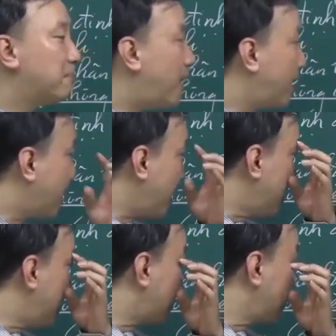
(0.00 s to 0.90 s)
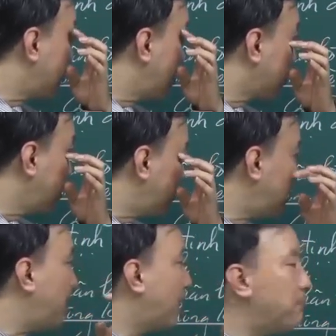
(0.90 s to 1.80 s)
bằng các cái hệ thống sơ đồ tư
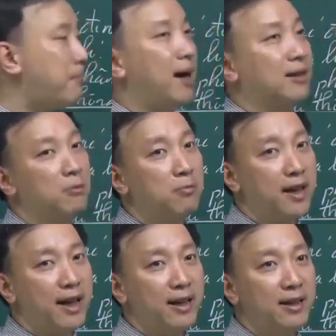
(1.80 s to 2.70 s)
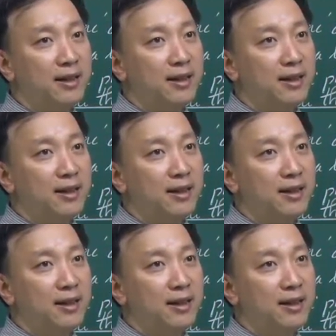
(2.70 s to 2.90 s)
duy bằng các bảng thống kê